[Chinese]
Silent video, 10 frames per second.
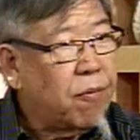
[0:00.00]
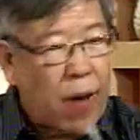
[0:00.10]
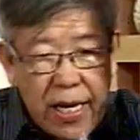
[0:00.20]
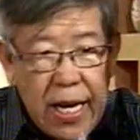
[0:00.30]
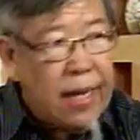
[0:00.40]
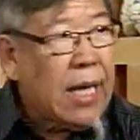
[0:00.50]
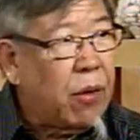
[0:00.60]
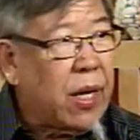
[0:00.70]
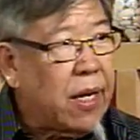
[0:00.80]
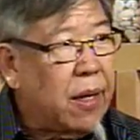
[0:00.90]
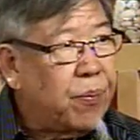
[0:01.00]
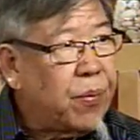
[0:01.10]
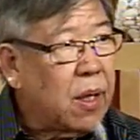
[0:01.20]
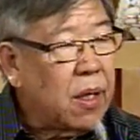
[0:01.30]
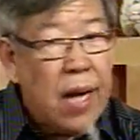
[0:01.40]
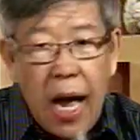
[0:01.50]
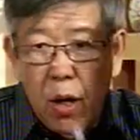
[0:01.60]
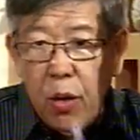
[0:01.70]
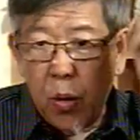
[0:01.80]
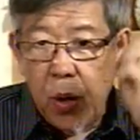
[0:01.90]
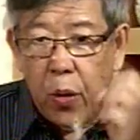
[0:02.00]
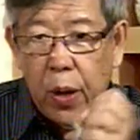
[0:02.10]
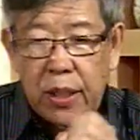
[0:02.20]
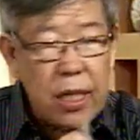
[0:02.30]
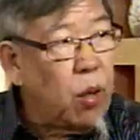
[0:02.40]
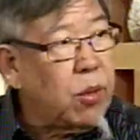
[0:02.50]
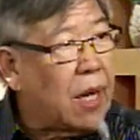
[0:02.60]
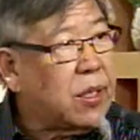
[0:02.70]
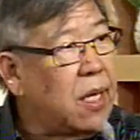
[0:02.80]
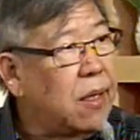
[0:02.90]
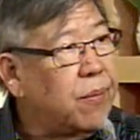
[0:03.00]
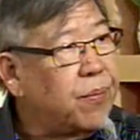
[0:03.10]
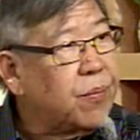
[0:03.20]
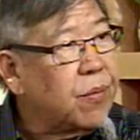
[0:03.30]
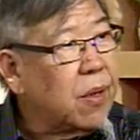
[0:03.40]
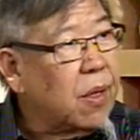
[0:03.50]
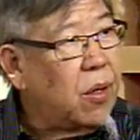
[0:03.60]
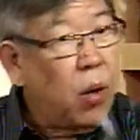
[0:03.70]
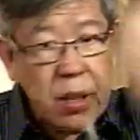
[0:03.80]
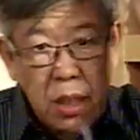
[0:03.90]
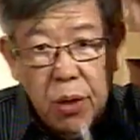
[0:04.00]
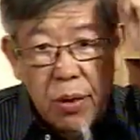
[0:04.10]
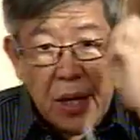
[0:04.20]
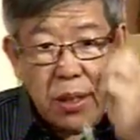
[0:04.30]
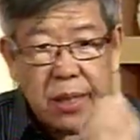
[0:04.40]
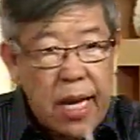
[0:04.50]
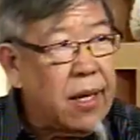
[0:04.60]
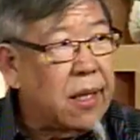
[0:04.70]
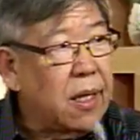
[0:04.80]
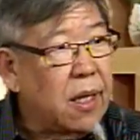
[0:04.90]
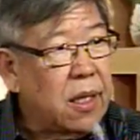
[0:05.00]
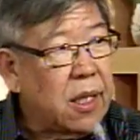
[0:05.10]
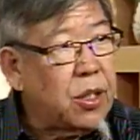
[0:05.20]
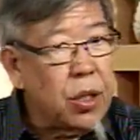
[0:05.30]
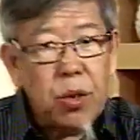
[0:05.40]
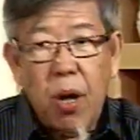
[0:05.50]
反抗到底，让回去弄党胜。如果行动党胜，也就是